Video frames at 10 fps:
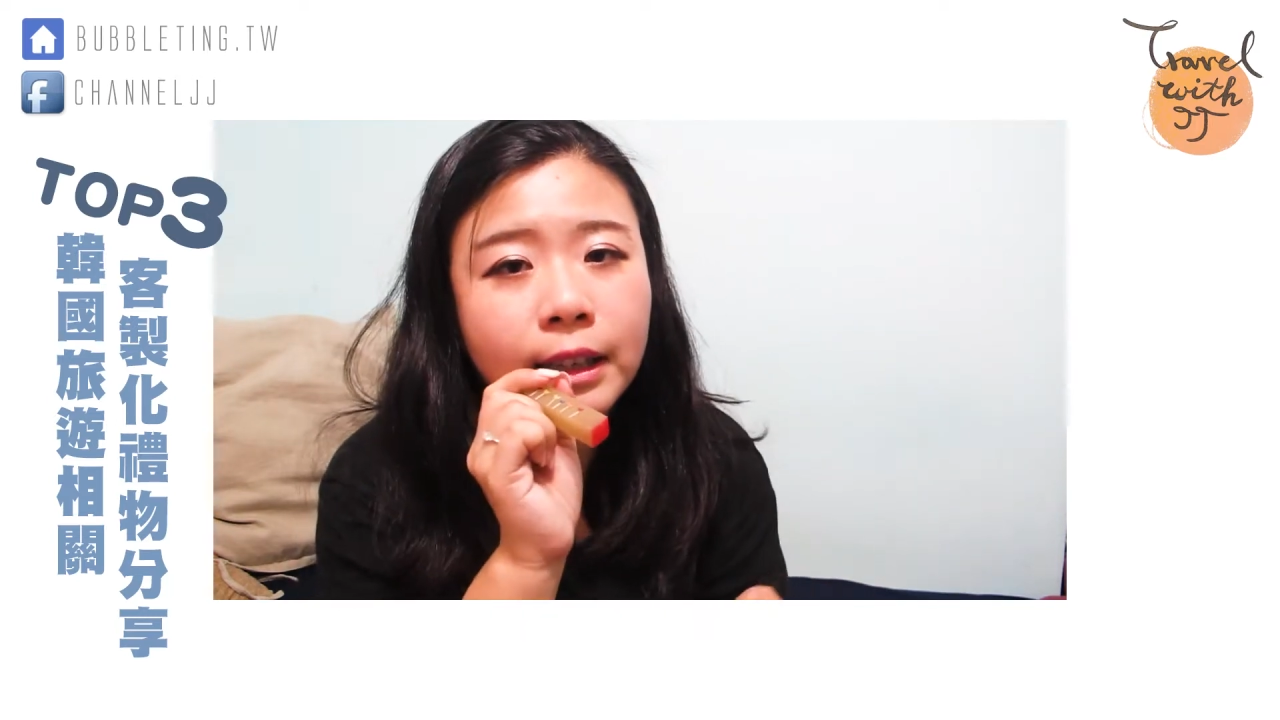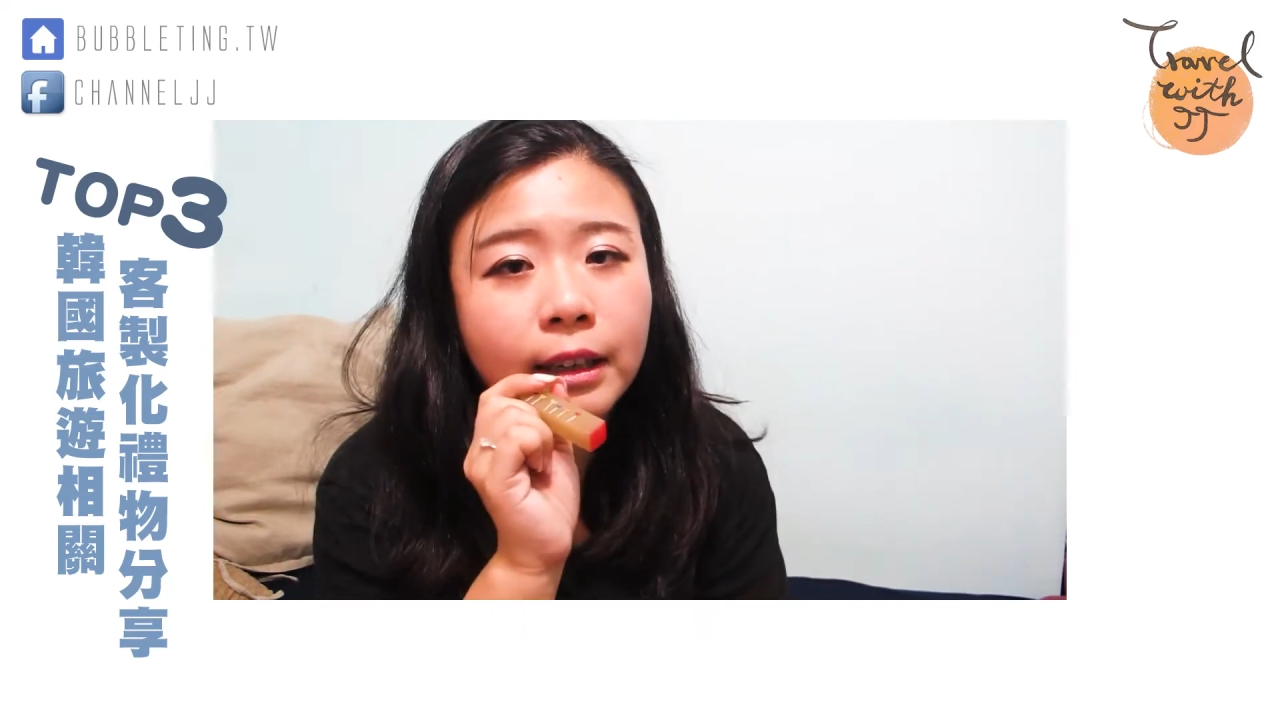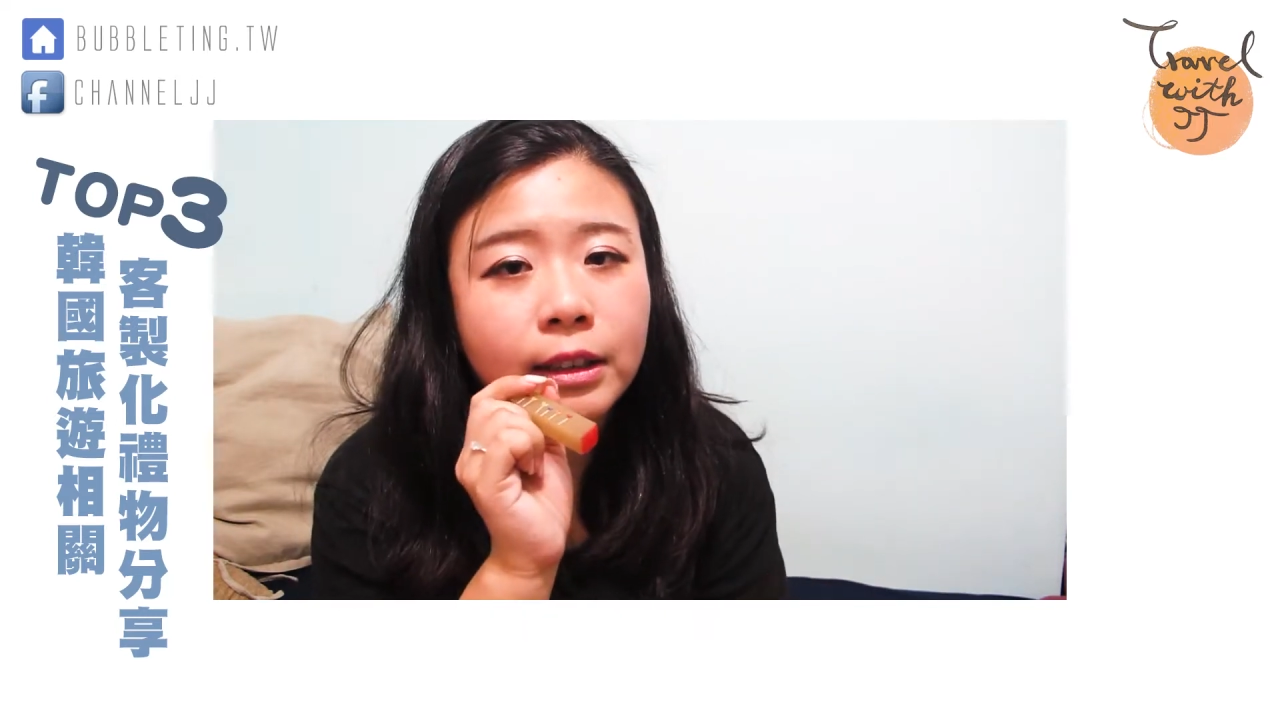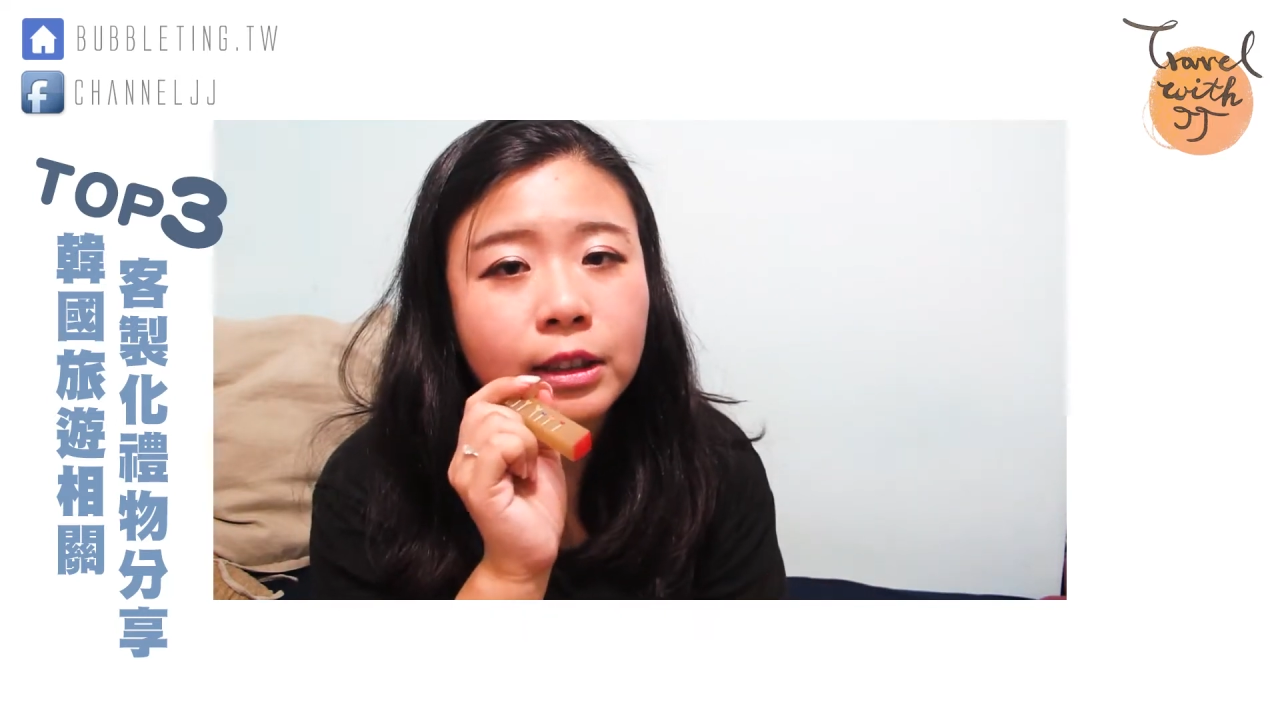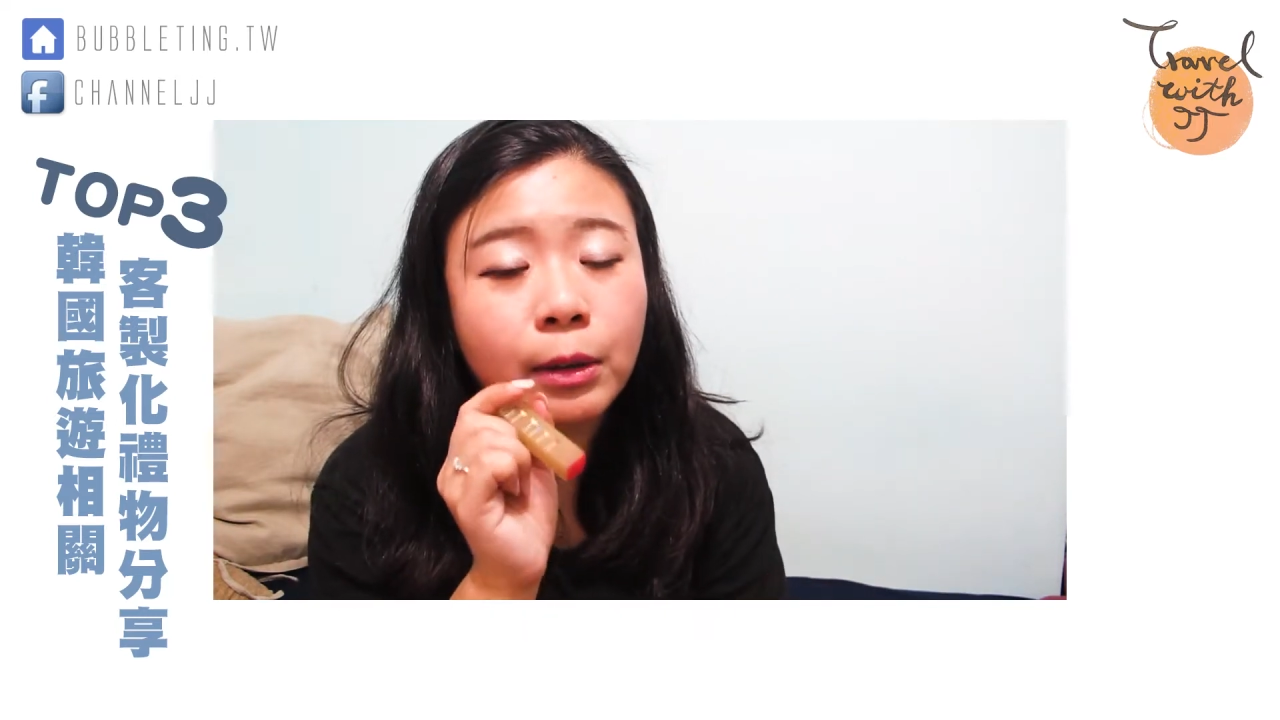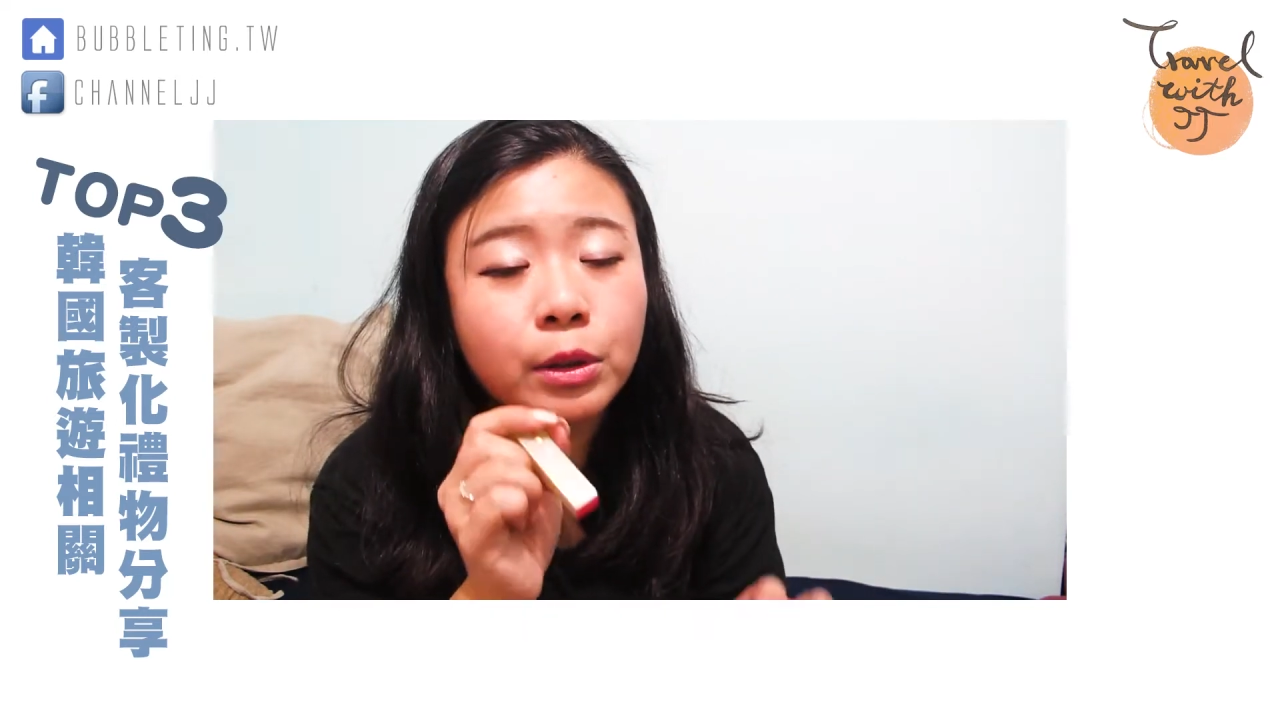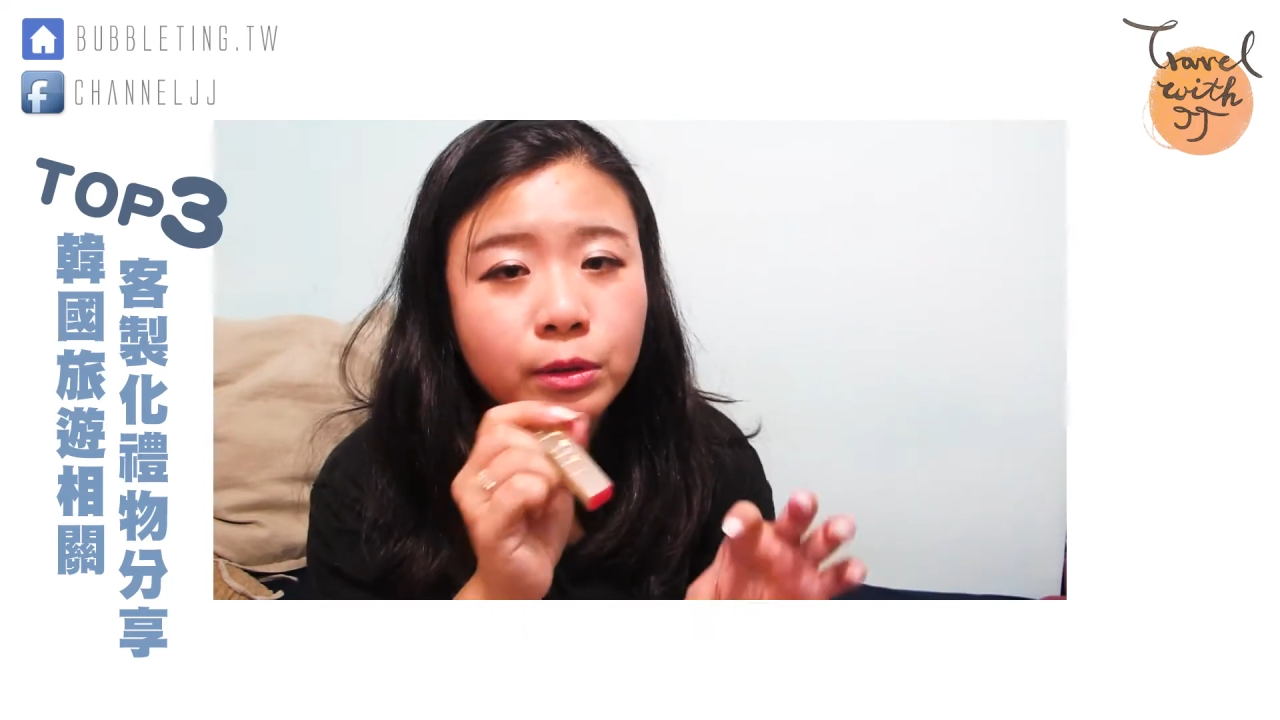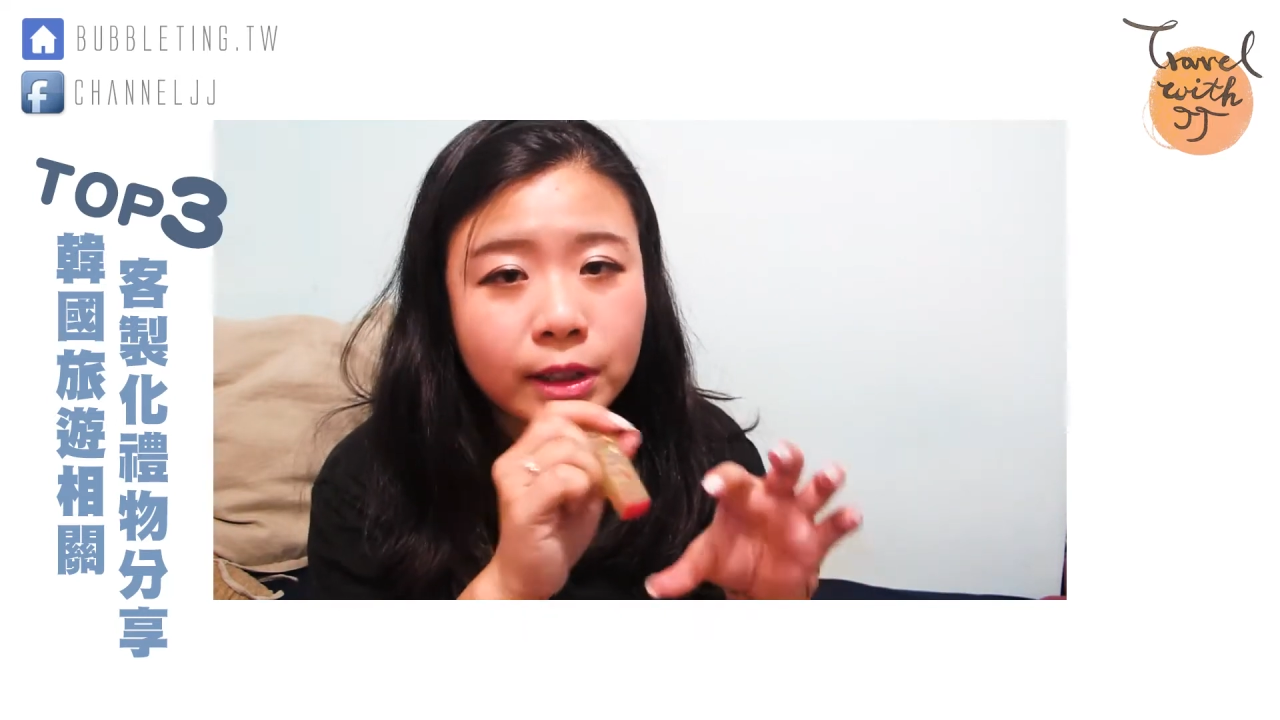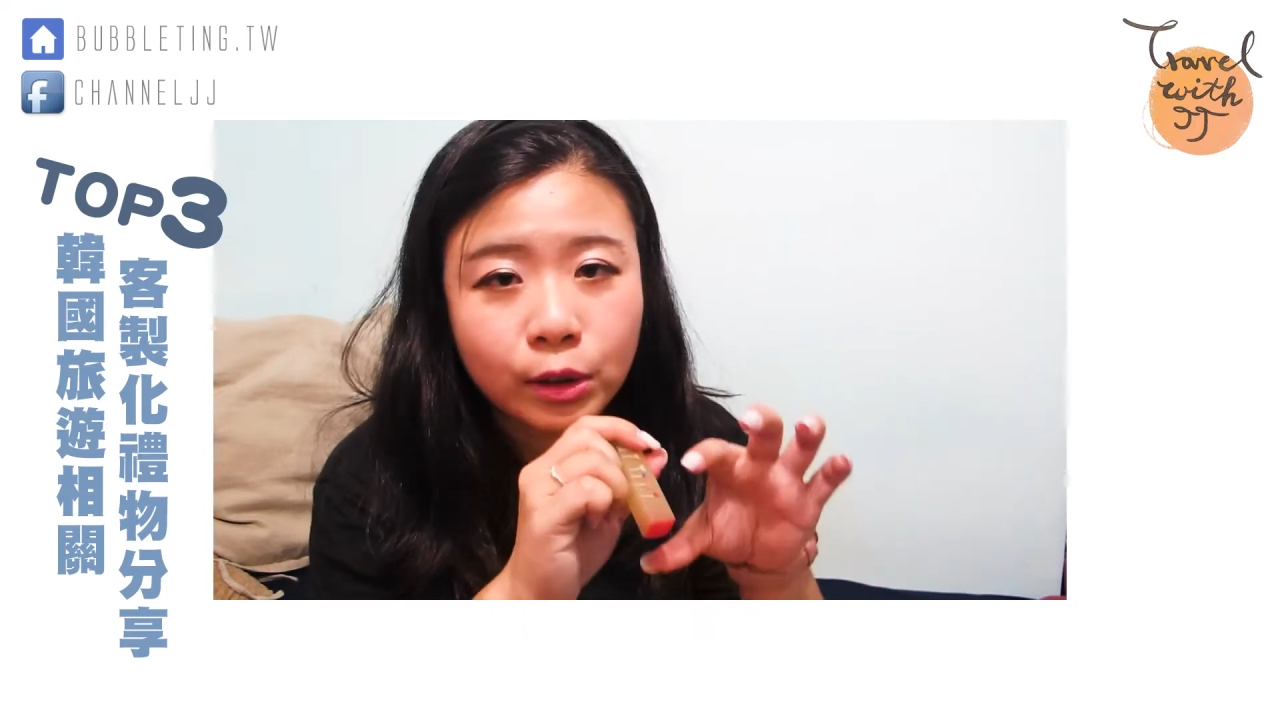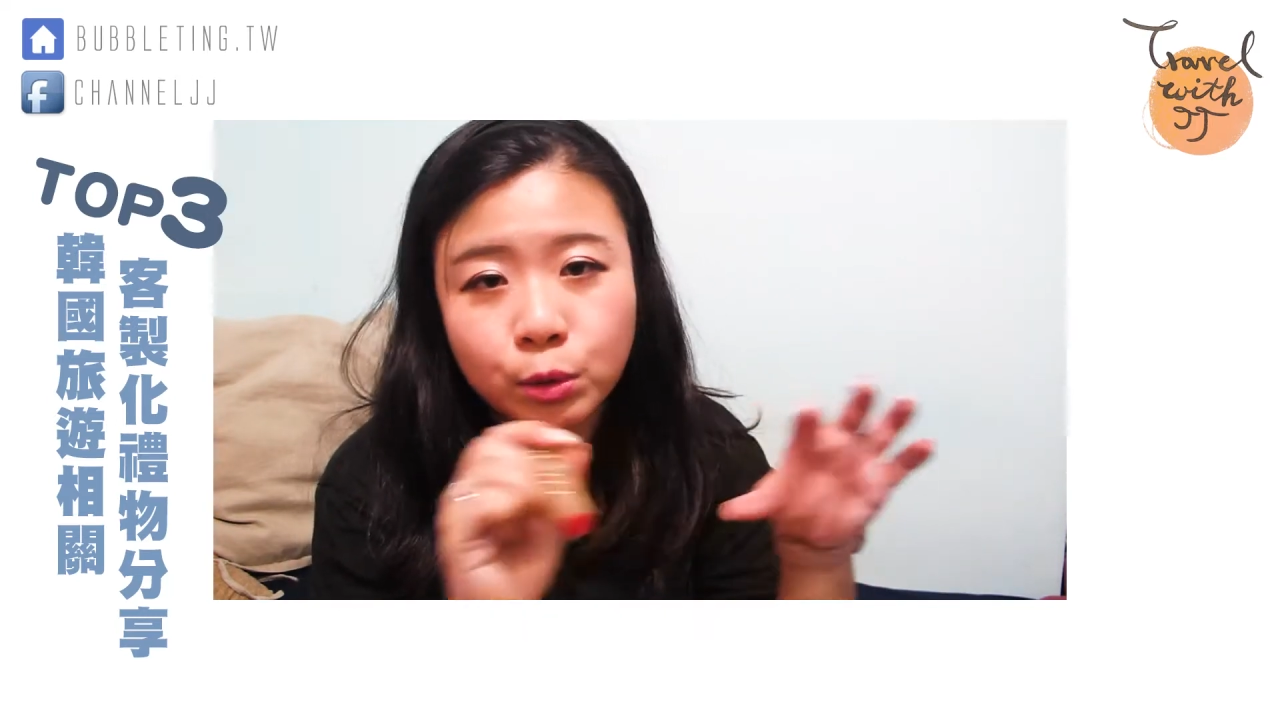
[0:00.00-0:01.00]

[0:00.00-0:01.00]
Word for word: 呃，他会送一张